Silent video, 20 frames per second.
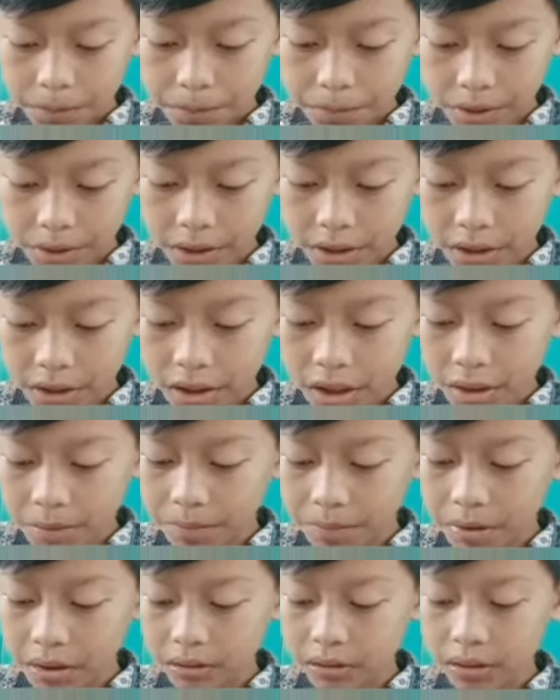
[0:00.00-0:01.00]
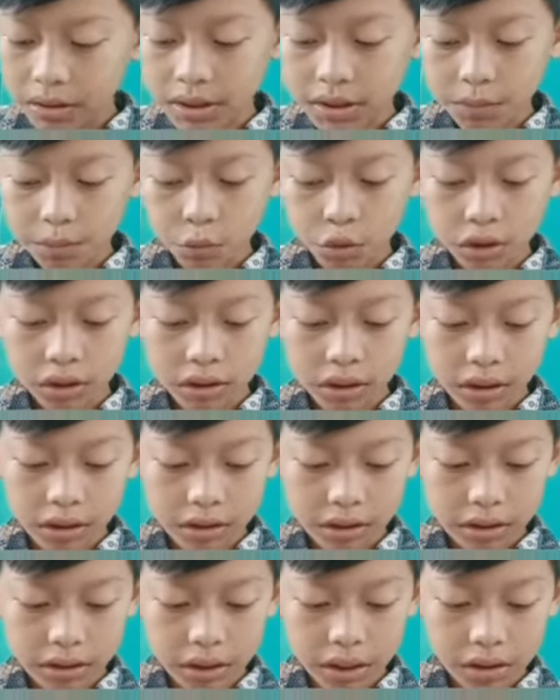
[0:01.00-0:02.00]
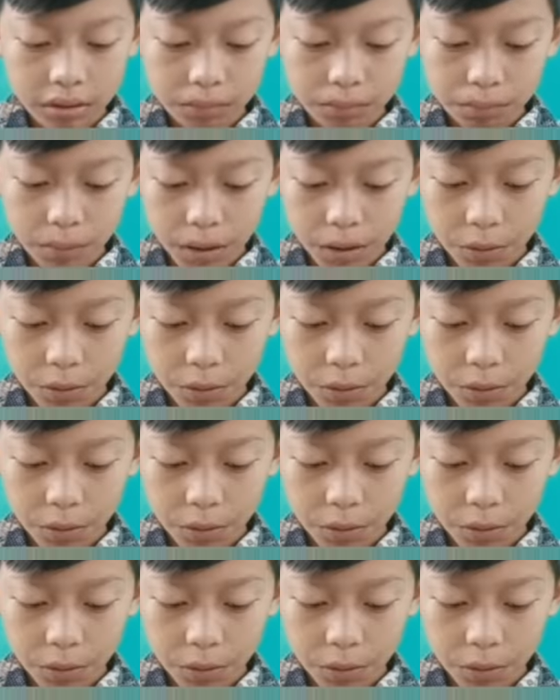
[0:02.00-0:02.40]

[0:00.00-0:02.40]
Pada gambar tersebut terlihat